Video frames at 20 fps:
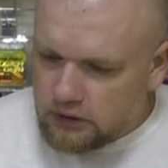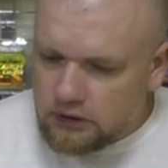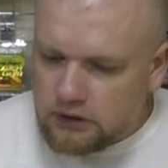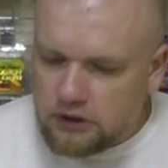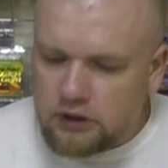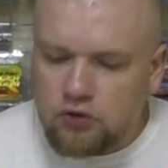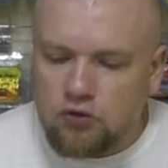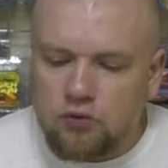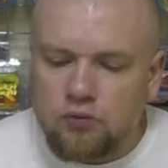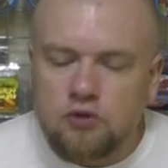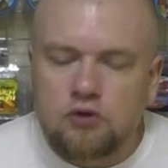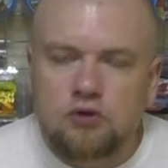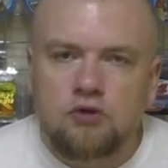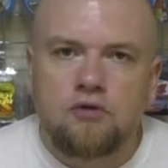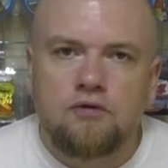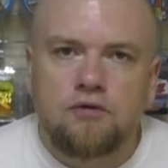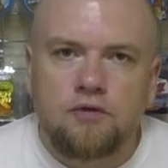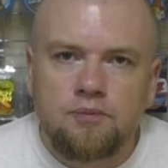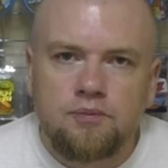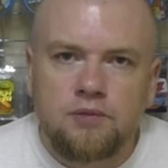Я думаю,
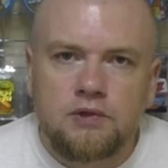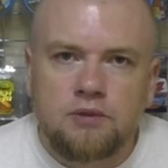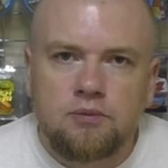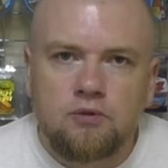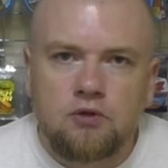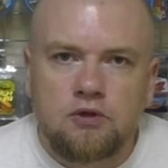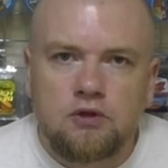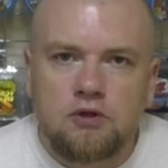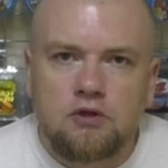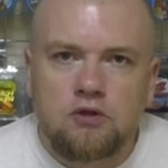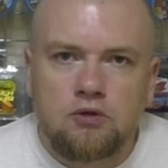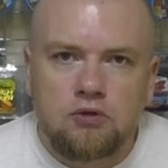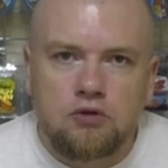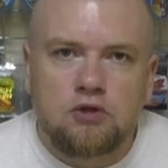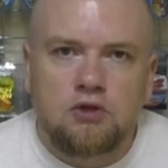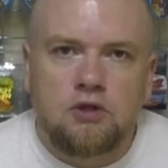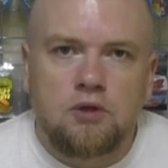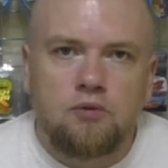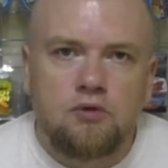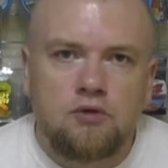что вы посмотрите
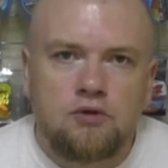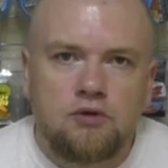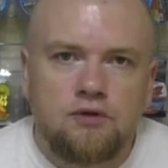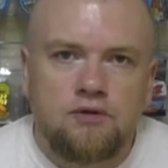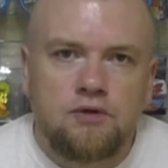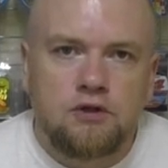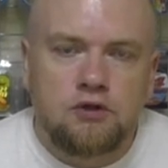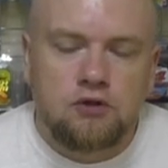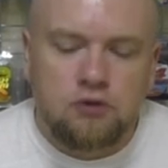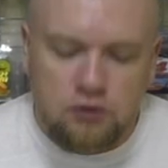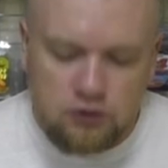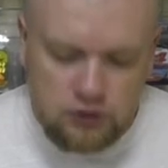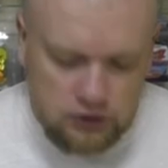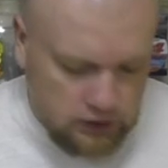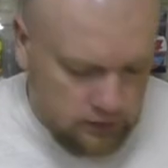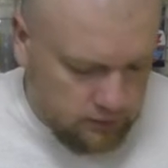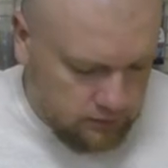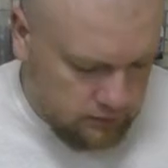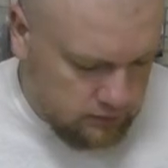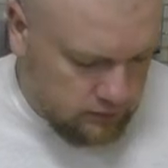тоже на мультифиш, то есть
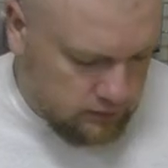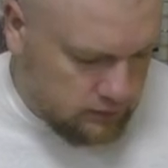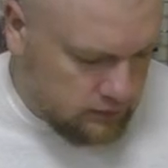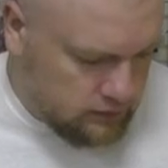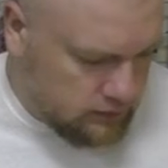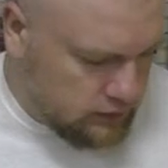там,